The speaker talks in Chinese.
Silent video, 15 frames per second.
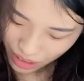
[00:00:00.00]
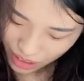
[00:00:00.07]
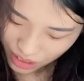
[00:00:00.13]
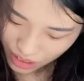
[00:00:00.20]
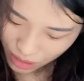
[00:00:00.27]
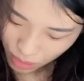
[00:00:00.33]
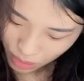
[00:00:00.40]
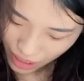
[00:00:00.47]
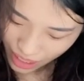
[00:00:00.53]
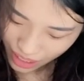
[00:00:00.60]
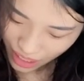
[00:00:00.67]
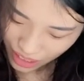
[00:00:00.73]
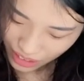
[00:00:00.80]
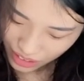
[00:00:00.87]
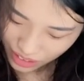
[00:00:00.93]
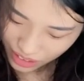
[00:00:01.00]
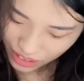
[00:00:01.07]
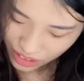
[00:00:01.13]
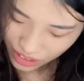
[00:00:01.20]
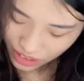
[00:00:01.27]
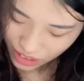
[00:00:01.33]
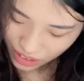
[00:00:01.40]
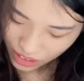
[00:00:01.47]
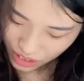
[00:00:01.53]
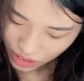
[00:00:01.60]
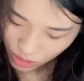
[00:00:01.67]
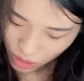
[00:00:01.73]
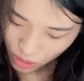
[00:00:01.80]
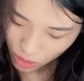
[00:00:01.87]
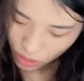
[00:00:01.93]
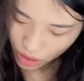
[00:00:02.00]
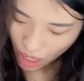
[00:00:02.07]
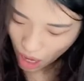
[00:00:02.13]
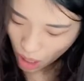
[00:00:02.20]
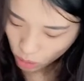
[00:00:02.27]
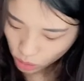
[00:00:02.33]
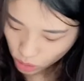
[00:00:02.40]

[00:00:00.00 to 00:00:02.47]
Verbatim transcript: 吸不太干净，因为有的好